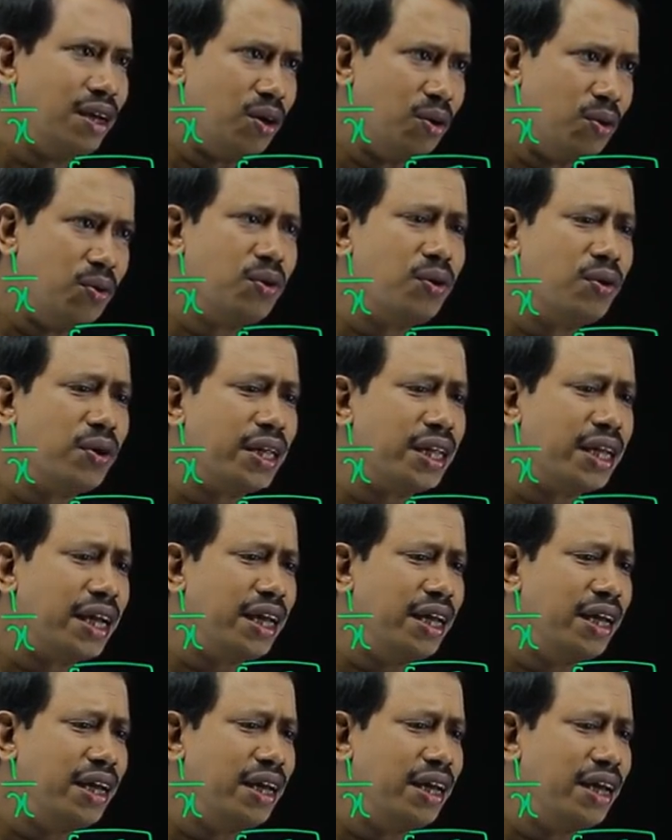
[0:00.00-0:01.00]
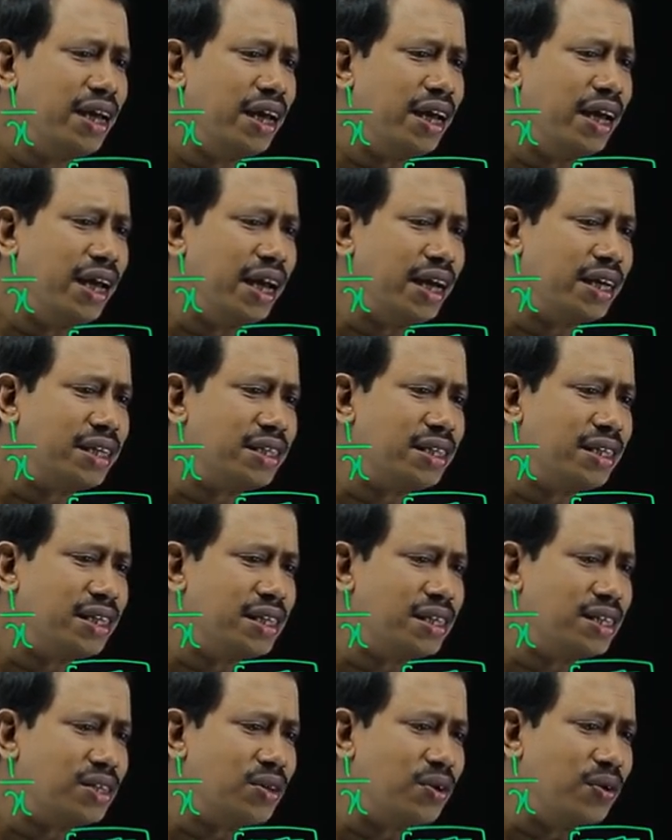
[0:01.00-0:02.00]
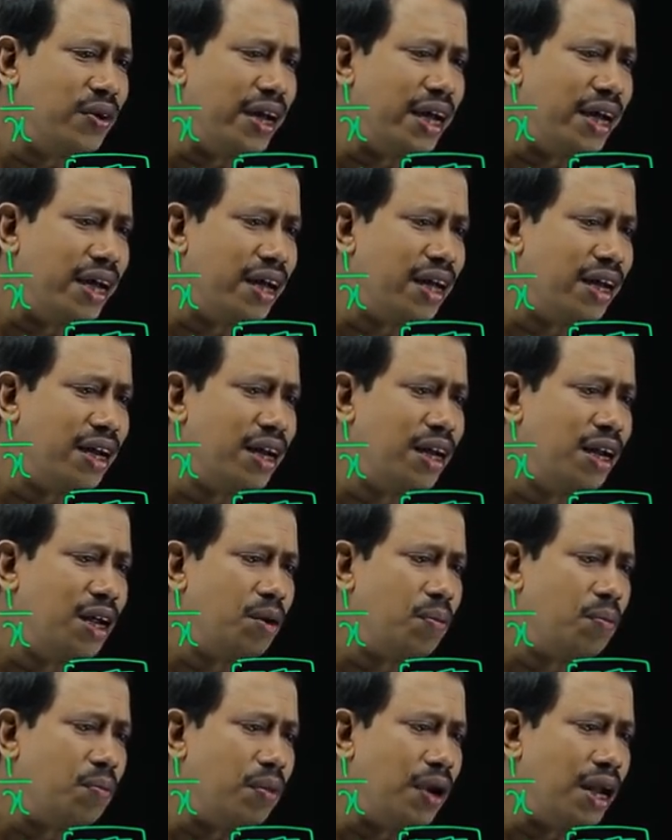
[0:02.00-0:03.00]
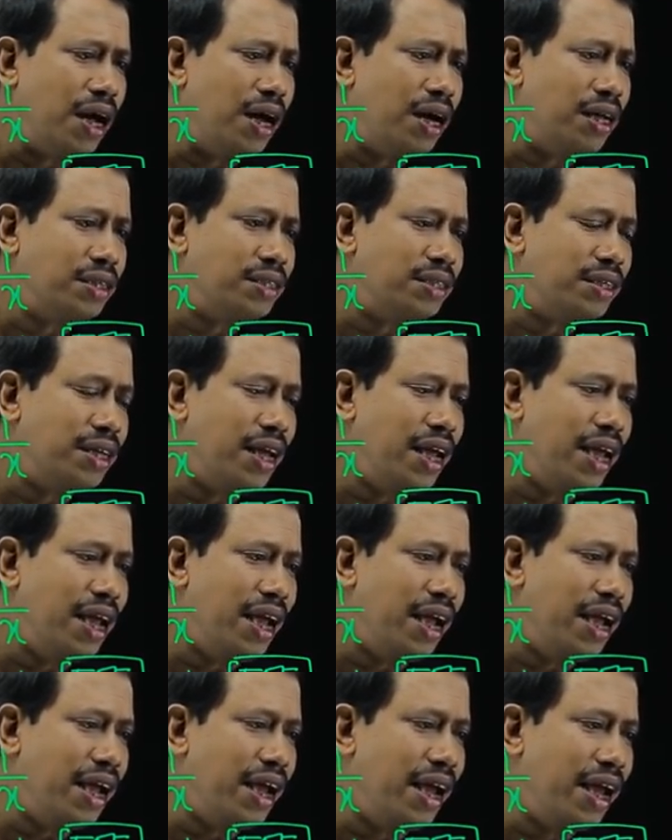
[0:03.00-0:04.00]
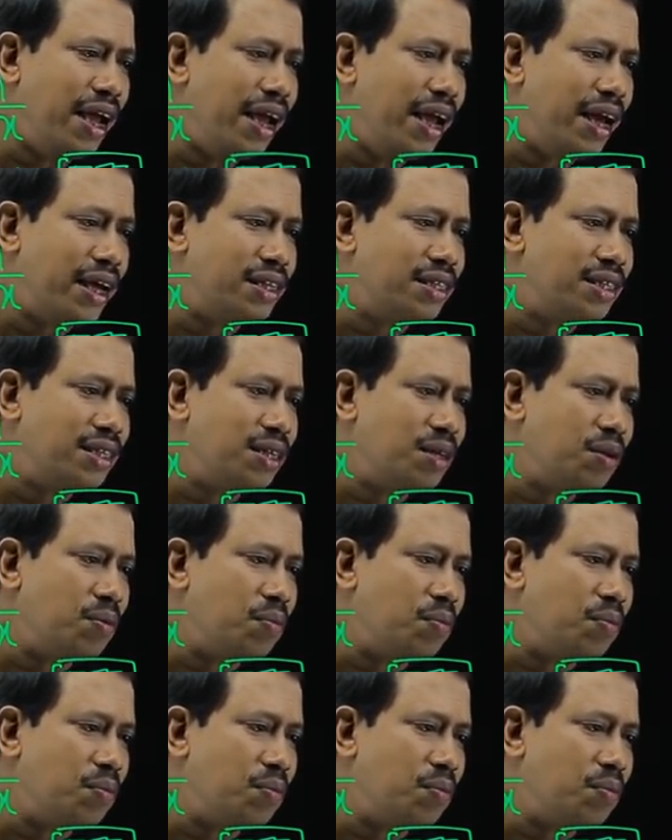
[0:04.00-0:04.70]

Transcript: গুণ করে দেই এক্স স্কোয়ার প্লাস এ এক্স